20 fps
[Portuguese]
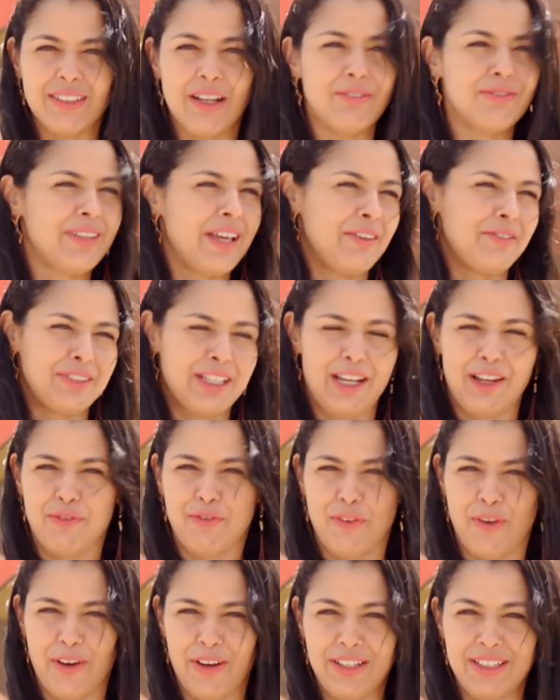não tem o
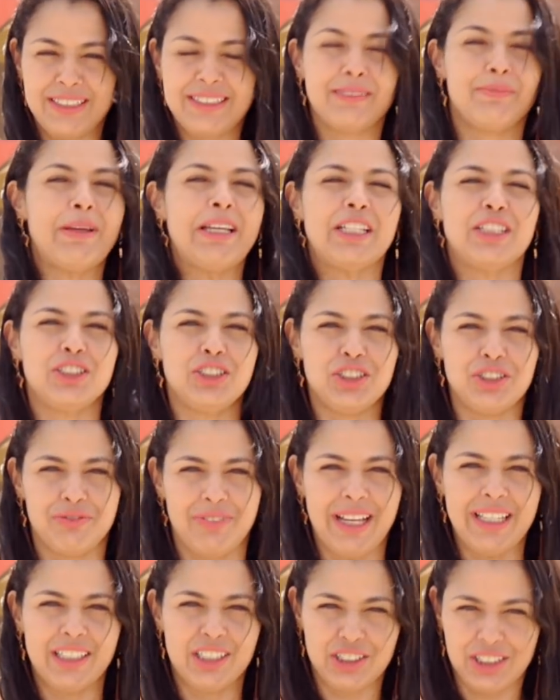telefone, se bem que a gente
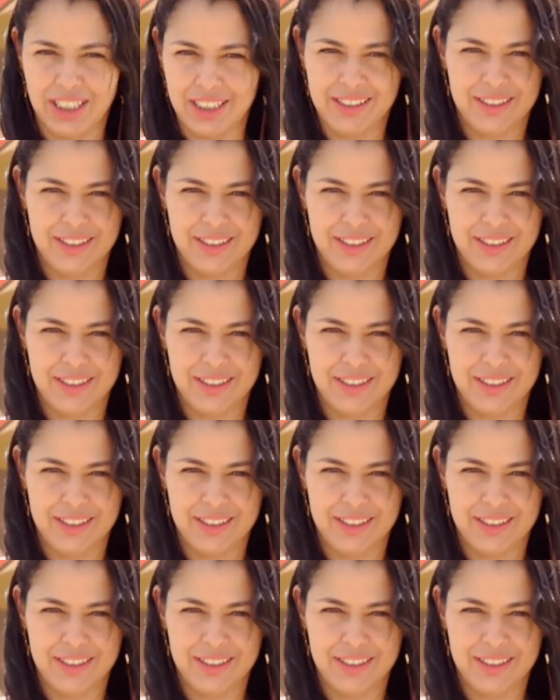vai deixar